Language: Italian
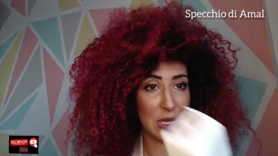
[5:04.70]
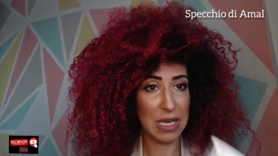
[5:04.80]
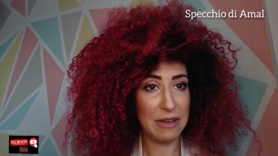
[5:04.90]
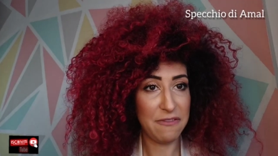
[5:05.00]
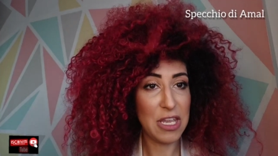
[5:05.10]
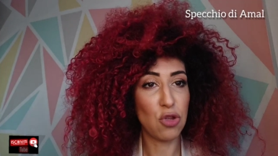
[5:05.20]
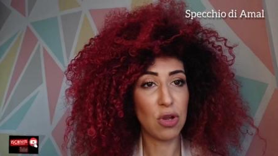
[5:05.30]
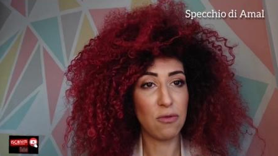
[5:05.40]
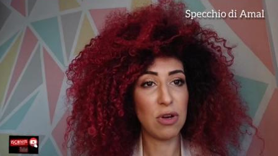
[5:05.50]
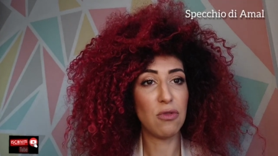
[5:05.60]
il video
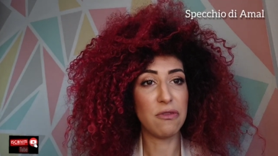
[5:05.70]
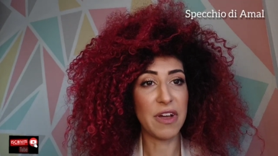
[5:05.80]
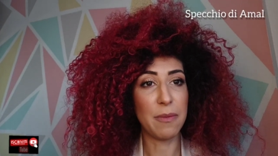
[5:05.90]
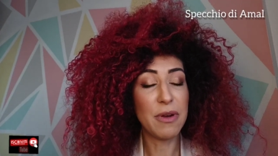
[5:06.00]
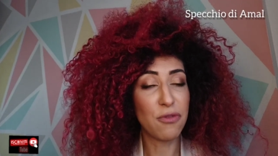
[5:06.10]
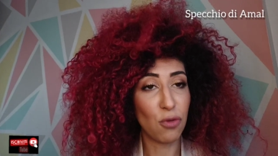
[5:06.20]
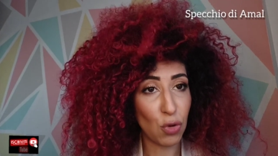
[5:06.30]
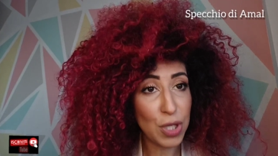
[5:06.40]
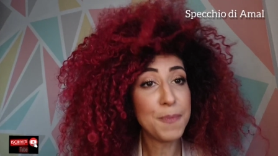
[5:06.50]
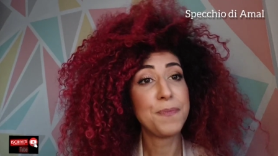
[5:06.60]
che volevo fare per
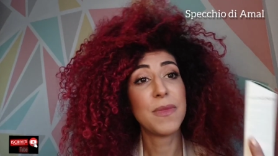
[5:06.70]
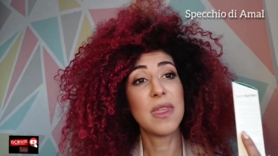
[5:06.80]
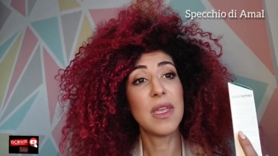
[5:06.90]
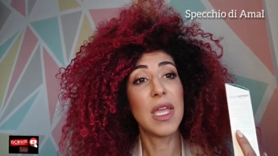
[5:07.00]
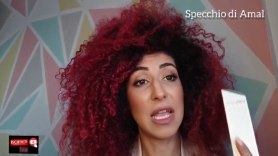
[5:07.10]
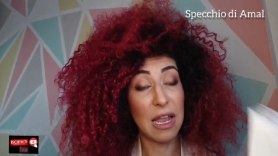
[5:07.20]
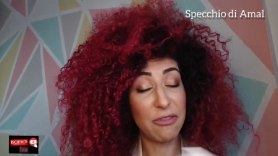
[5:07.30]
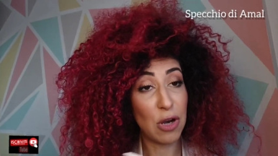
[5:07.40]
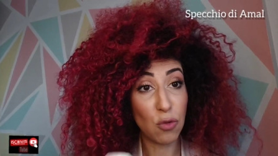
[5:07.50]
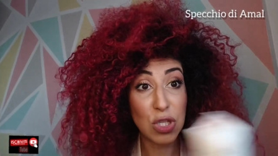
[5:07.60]
voi e la,
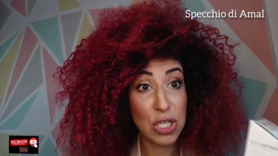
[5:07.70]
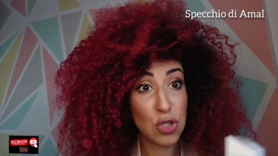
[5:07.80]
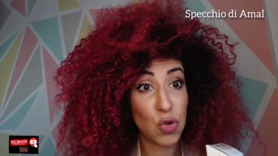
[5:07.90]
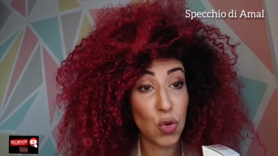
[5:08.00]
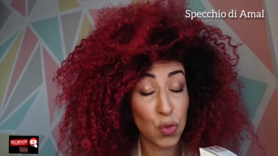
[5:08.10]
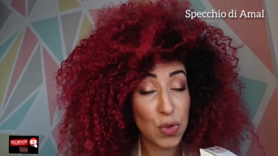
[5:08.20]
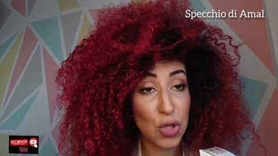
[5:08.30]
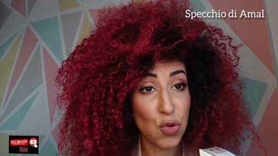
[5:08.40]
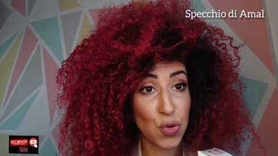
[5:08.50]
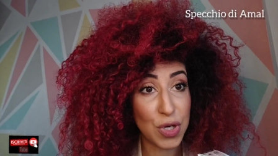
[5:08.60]
la utilizzerò tutti i
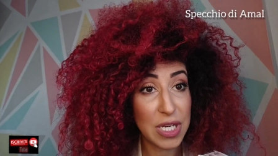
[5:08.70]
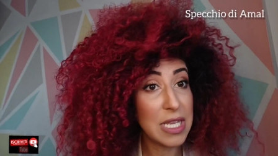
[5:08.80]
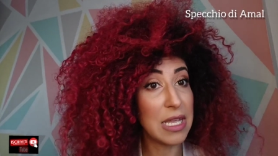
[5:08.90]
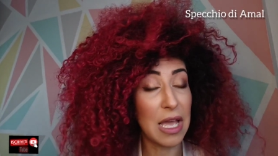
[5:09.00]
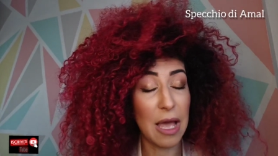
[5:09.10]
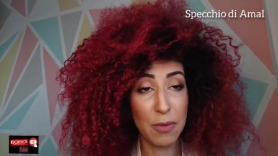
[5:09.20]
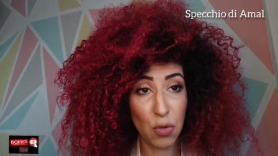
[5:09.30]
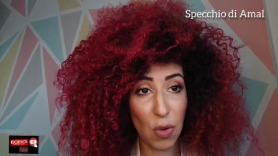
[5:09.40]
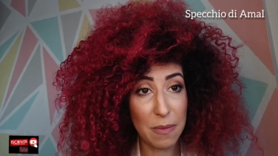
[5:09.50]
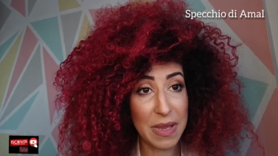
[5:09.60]
giorni
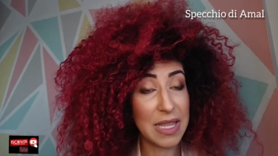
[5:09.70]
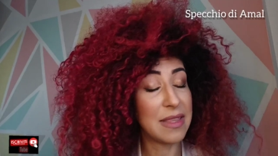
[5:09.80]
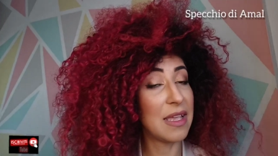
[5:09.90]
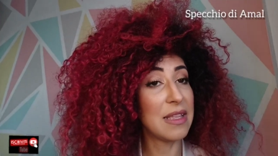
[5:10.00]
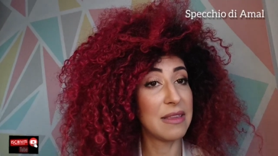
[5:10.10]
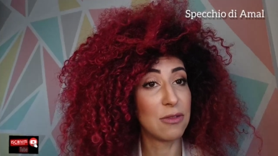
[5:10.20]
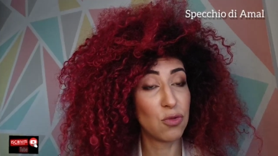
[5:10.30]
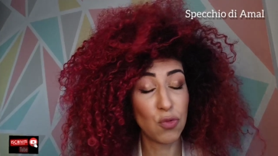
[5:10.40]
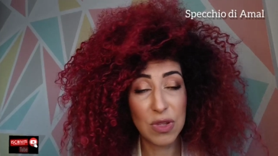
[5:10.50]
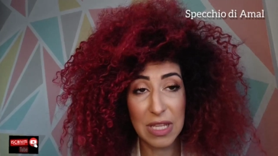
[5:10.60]
abitualmente
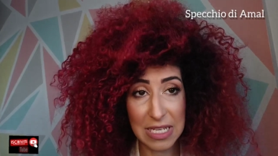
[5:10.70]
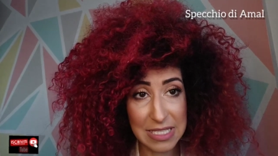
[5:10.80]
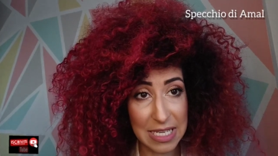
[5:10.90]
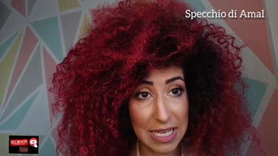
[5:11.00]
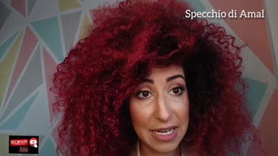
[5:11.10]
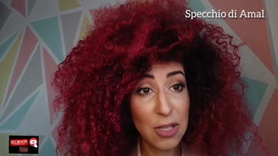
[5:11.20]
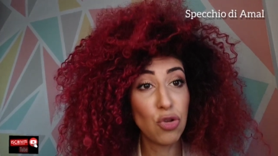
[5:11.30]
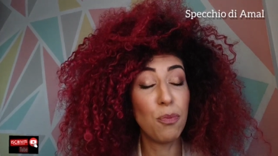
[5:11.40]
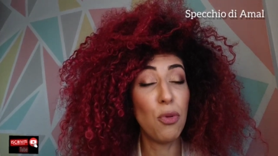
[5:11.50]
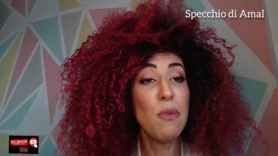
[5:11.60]
tutte le sere
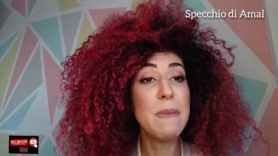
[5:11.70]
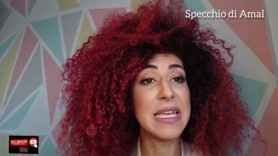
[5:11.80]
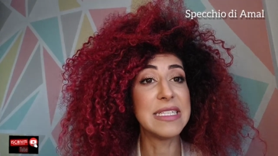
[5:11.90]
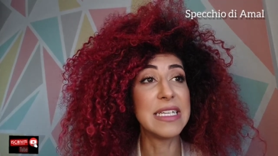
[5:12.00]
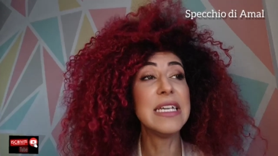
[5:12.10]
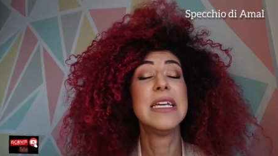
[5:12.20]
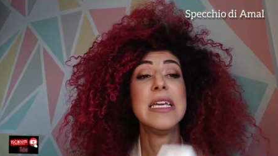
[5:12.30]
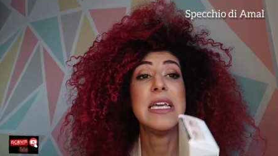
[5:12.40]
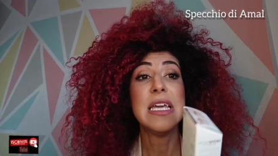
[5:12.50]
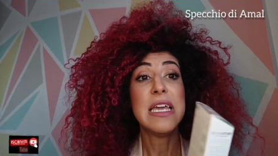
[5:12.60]
dopo un mese
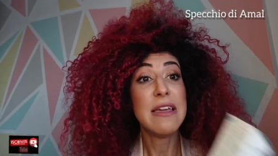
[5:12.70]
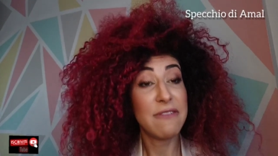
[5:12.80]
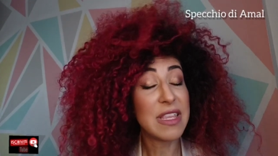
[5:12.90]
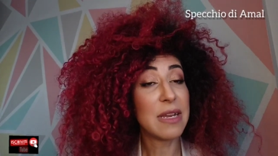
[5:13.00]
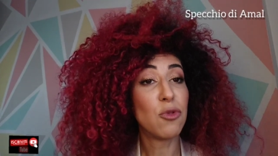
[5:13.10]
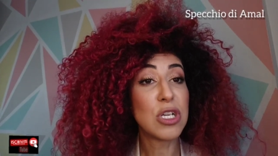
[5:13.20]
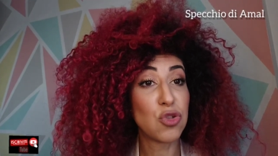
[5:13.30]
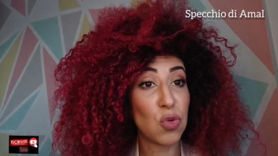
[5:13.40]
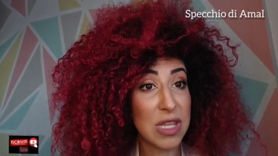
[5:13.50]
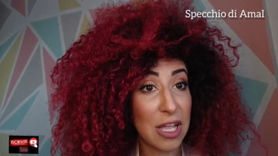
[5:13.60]
vedremo il
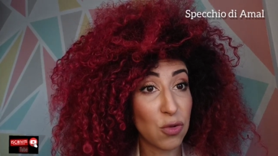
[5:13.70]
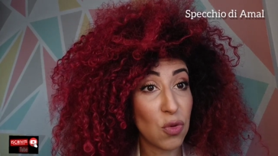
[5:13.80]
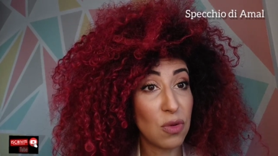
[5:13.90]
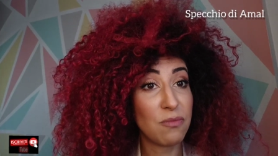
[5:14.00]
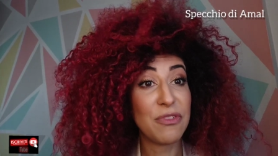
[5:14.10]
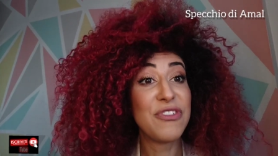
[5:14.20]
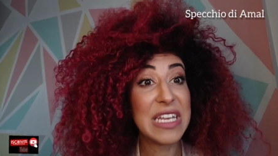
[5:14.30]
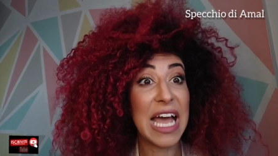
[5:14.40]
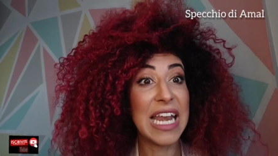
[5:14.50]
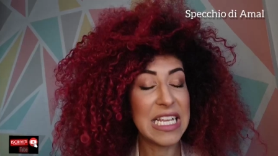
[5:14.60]
risultato
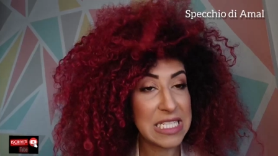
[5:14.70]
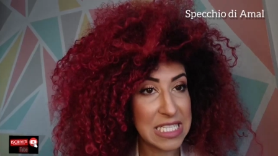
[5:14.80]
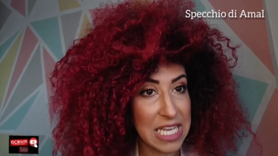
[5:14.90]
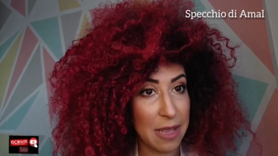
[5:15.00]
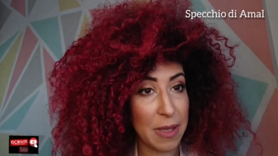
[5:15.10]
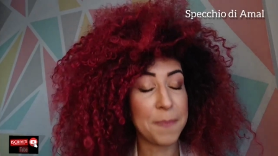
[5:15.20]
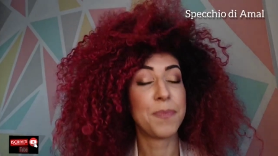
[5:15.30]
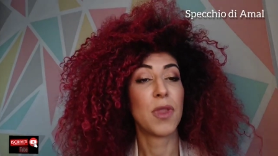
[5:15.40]
finale insieme